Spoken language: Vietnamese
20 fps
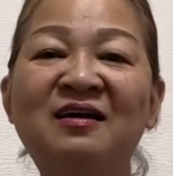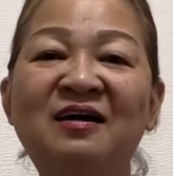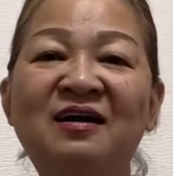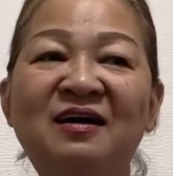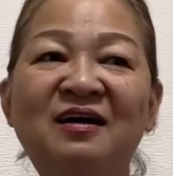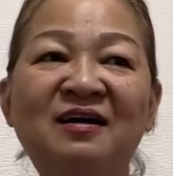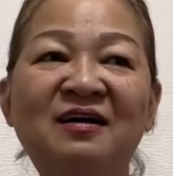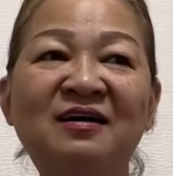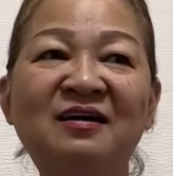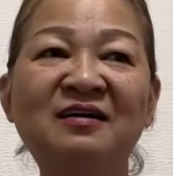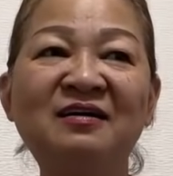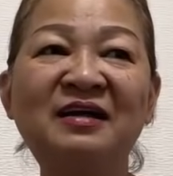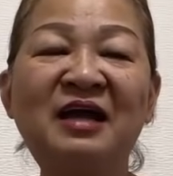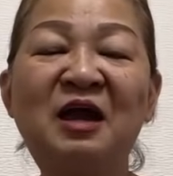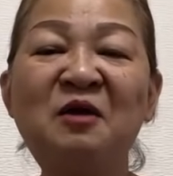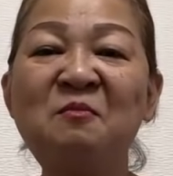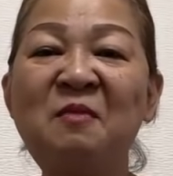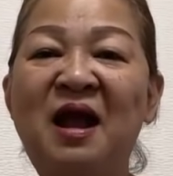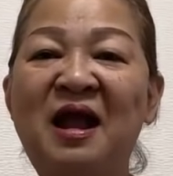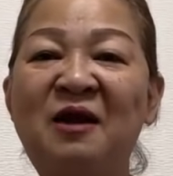à,
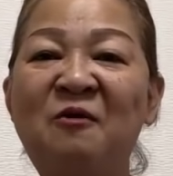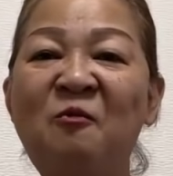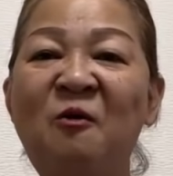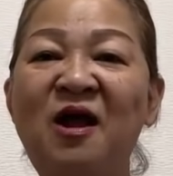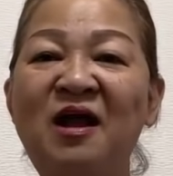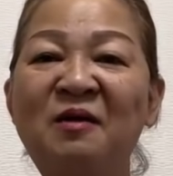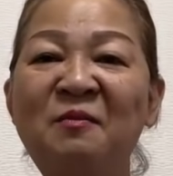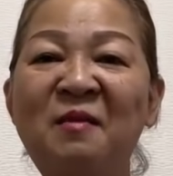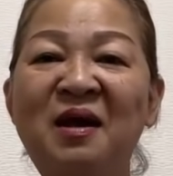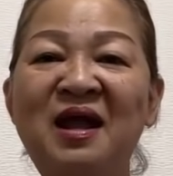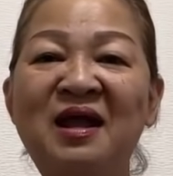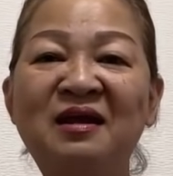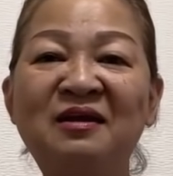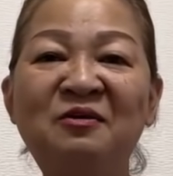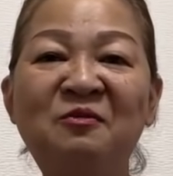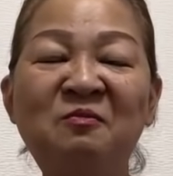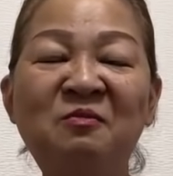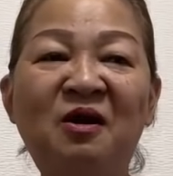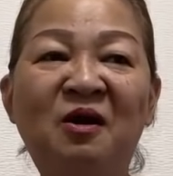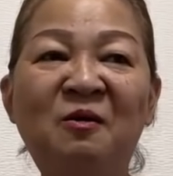các bạn quan mang
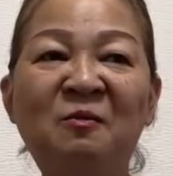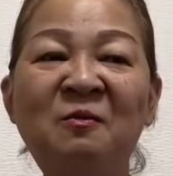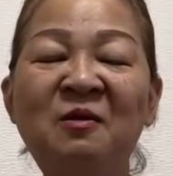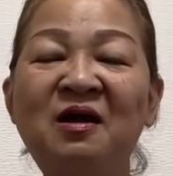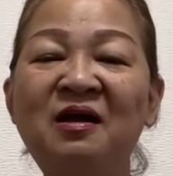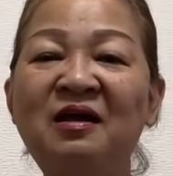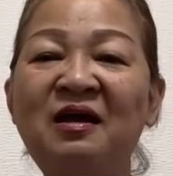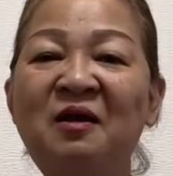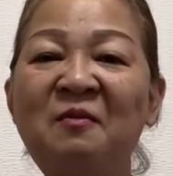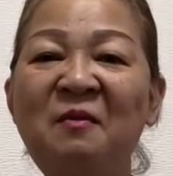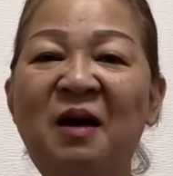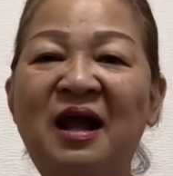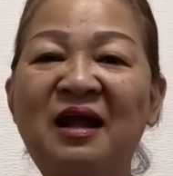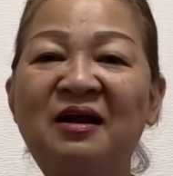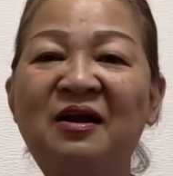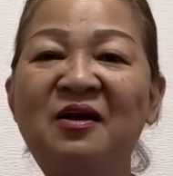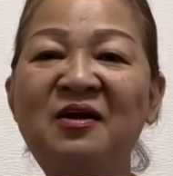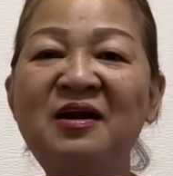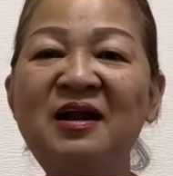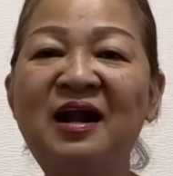đúng không các
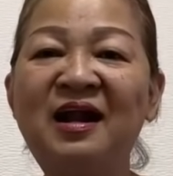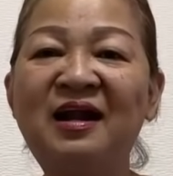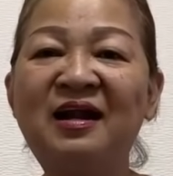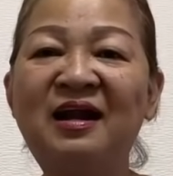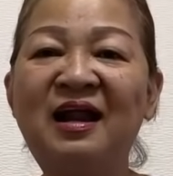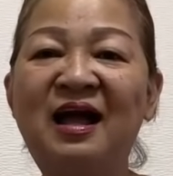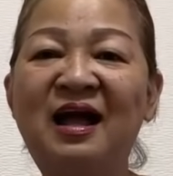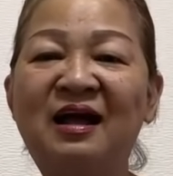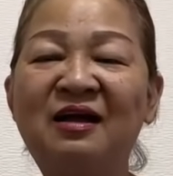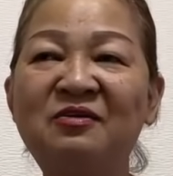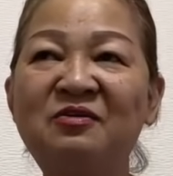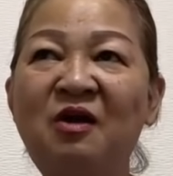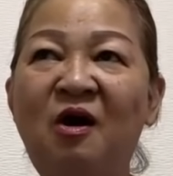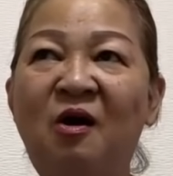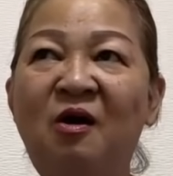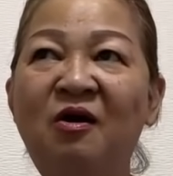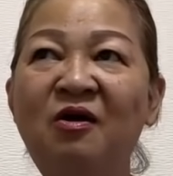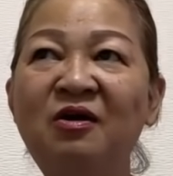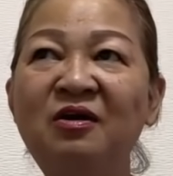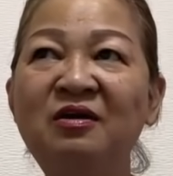bạn nói rằng là trời
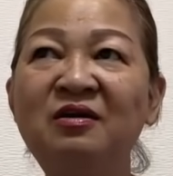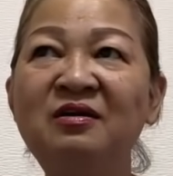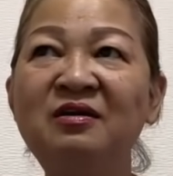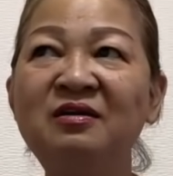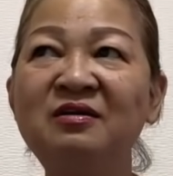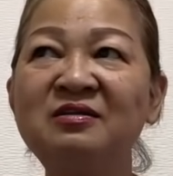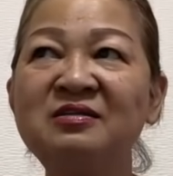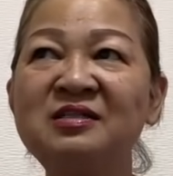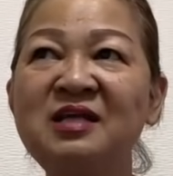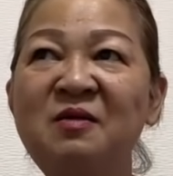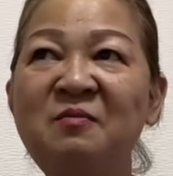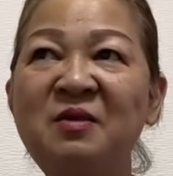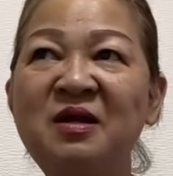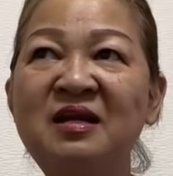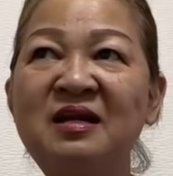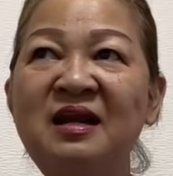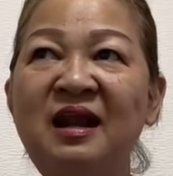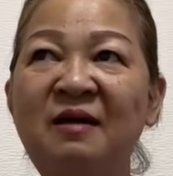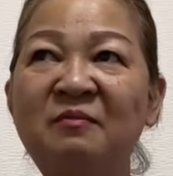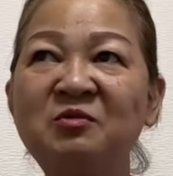ơi sao mà
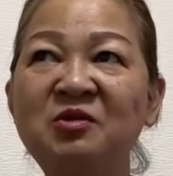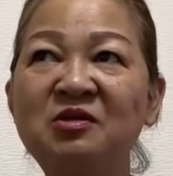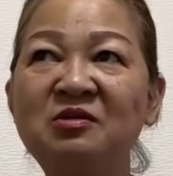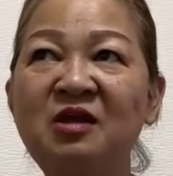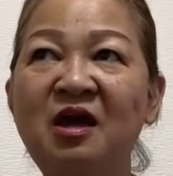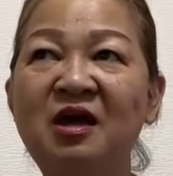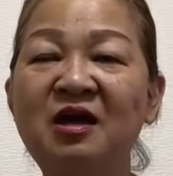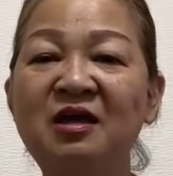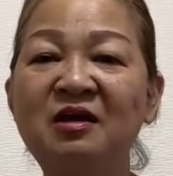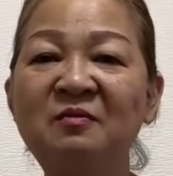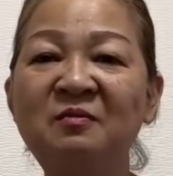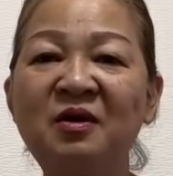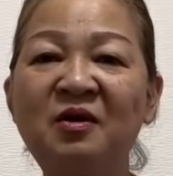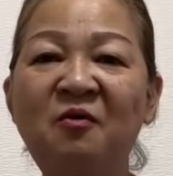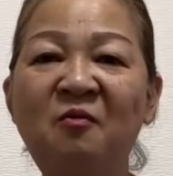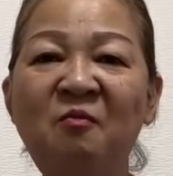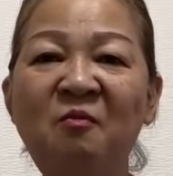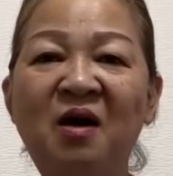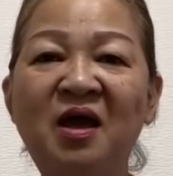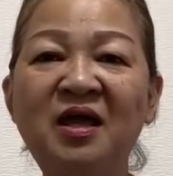đi làm từ thiện mà
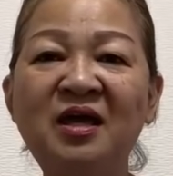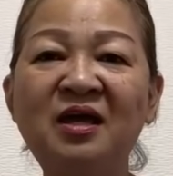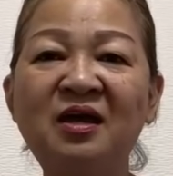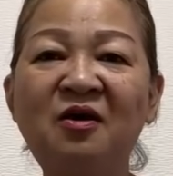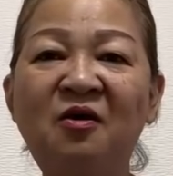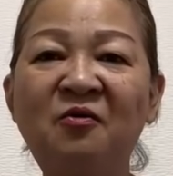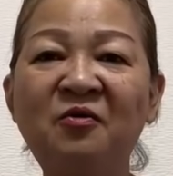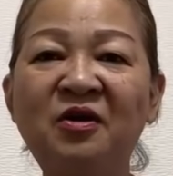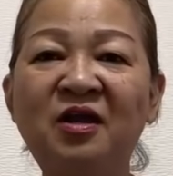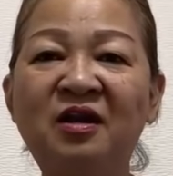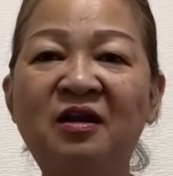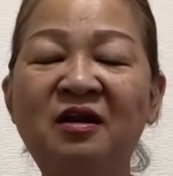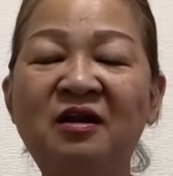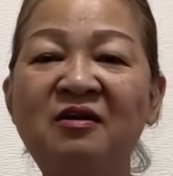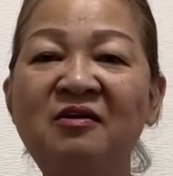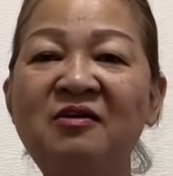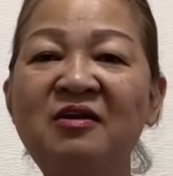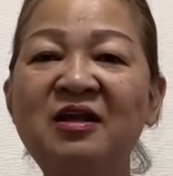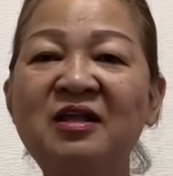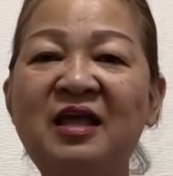cũng bị cái con dịch
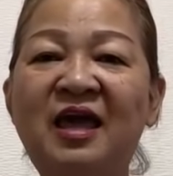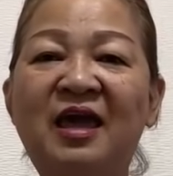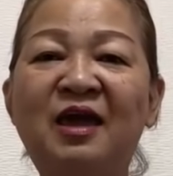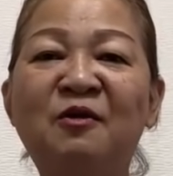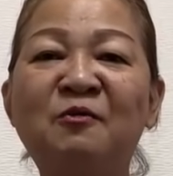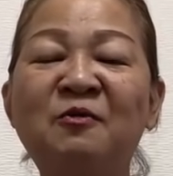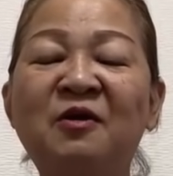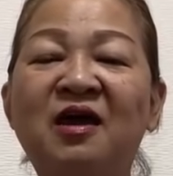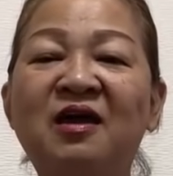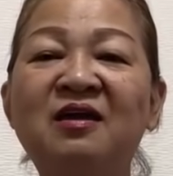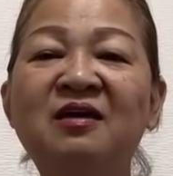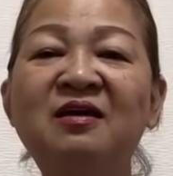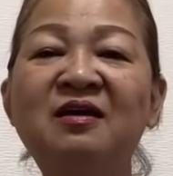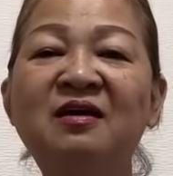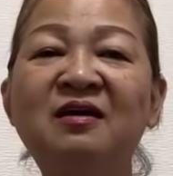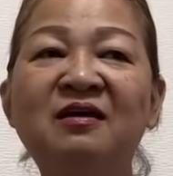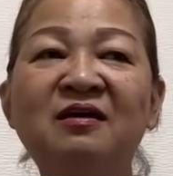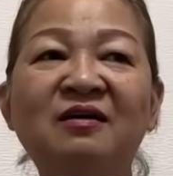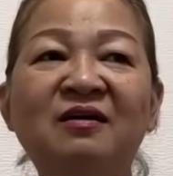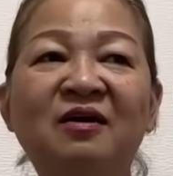này nó đi theo vậy
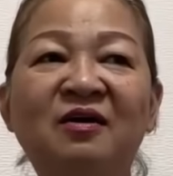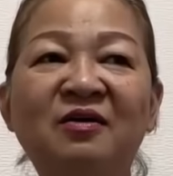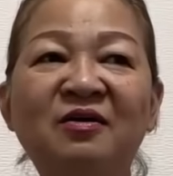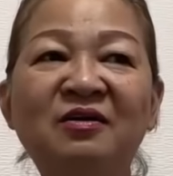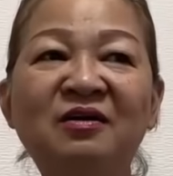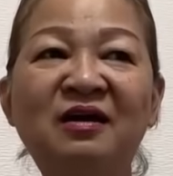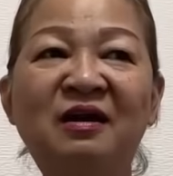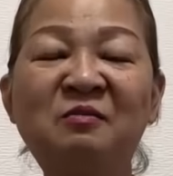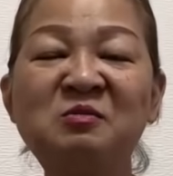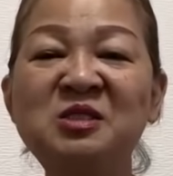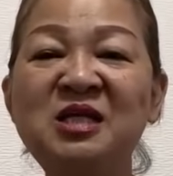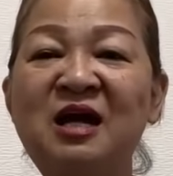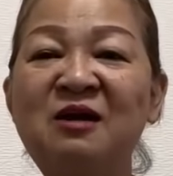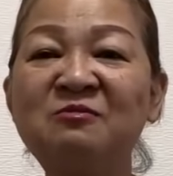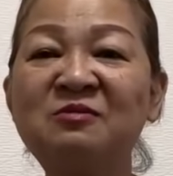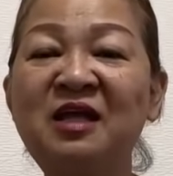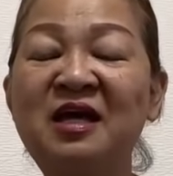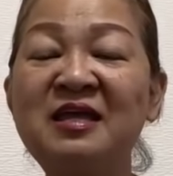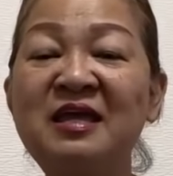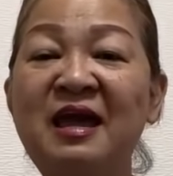rồi làm sao
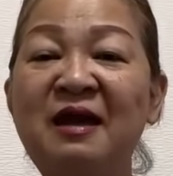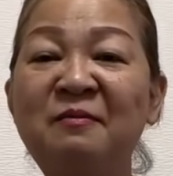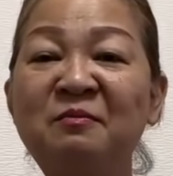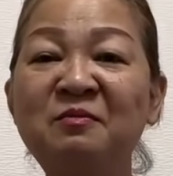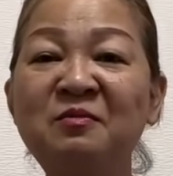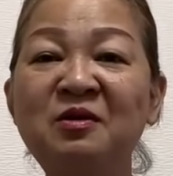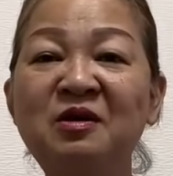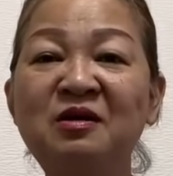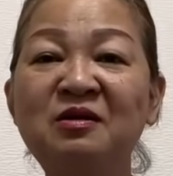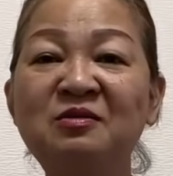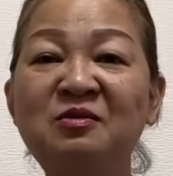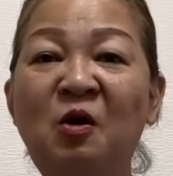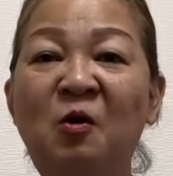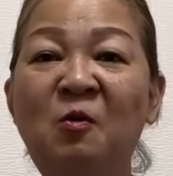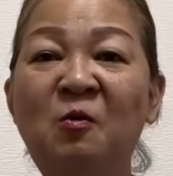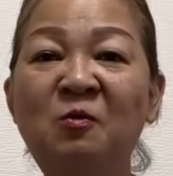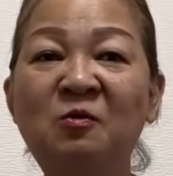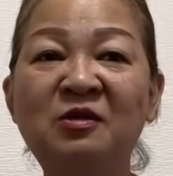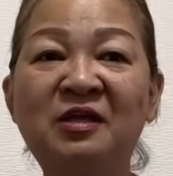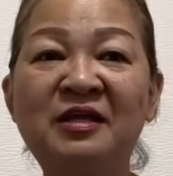người ta dám ờ, tu
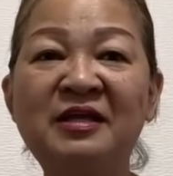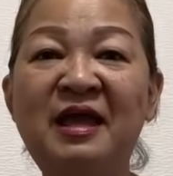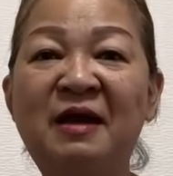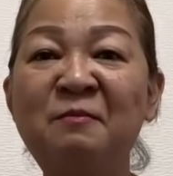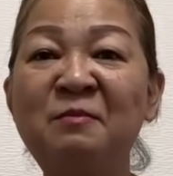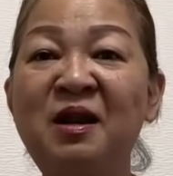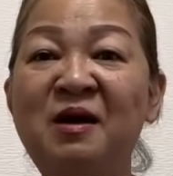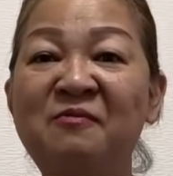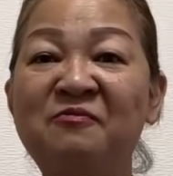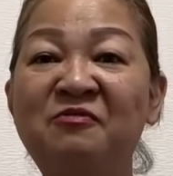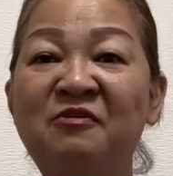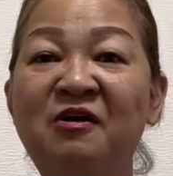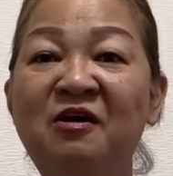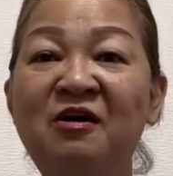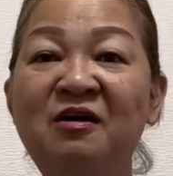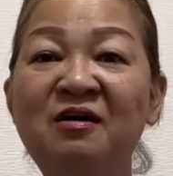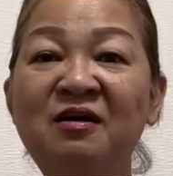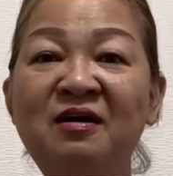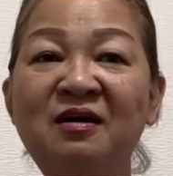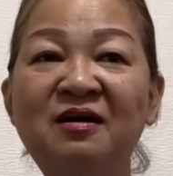người ta dám làm
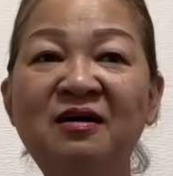phước